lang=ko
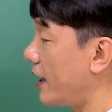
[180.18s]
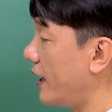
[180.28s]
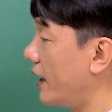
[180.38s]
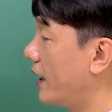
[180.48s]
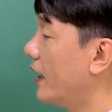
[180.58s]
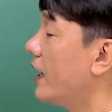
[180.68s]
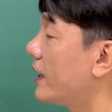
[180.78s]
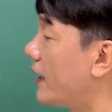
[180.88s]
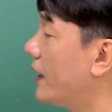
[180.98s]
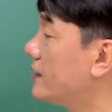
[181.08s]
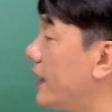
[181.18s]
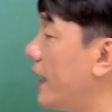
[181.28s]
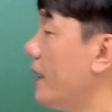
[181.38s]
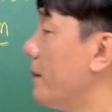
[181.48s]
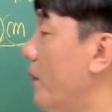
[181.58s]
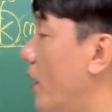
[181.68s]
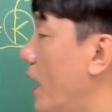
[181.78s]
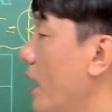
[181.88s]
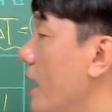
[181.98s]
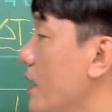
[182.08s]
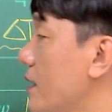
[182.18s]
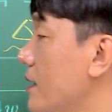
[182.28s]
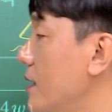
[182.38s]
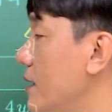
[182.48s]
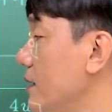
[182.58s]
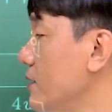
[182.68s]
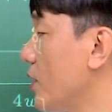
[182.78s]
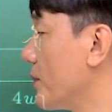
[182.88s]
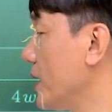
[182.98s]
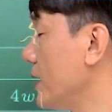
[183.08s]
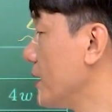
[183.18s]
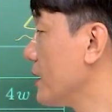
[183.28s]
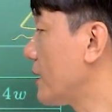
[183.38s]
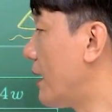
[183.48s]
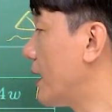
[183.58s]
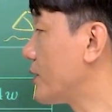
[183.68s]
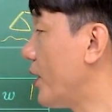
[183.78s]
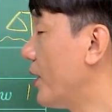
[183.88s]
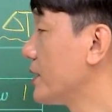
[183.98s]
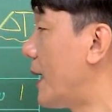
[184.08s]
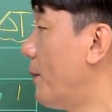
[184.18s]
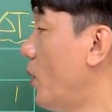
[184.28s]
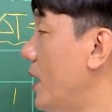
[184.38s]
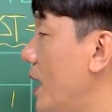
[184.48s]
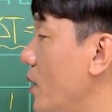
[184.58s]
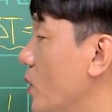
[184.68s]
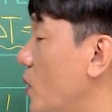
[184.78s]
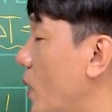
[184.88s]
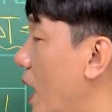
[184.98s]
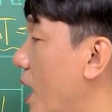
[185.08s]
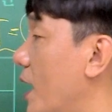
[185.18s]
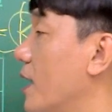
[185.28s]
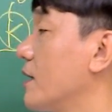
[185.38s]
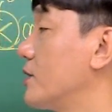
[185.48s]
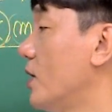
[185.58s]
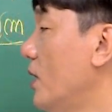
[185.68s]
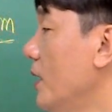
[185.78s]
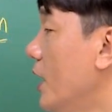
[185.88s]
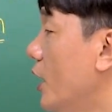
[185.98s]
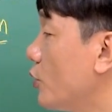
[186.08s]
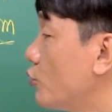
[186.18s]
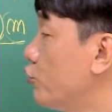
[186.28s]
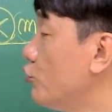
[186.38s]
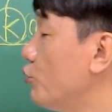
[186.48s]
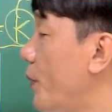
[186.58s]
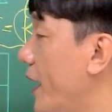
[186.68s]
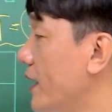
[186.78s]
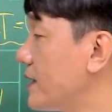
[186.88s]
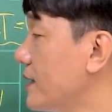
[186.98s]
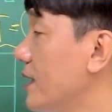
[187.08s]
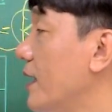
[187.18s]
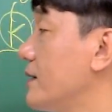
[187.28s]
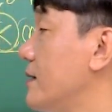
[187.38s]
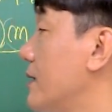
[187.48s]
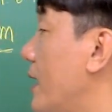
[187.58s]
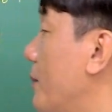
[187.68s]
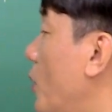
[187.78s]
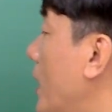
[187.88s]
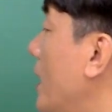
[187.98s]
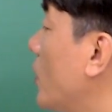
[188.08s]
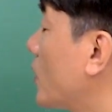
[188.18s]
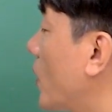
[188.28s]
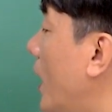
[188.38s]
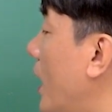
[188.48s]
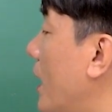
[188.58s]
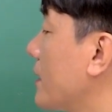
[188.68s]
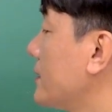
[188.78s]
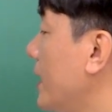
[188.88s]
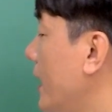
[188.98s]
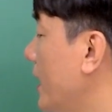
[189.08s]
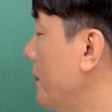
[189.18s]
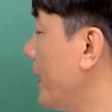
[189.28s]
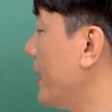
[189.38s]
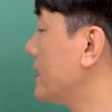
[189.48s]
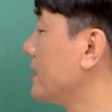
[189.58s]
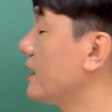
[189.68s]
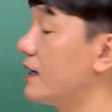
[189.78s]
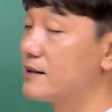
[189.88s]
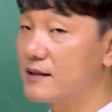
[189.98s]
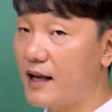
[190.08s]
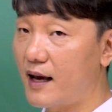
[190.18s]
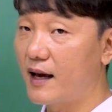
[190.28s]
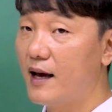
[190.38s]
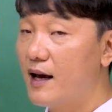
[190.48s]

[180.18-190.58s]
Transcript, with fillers: 때 얘네들의 뭐가? 끓는 점이 달라져요. 자 몰랄 농도가 그죠? 두 배 증가했을 때 몰랄 농도가 세 배 증가했을 때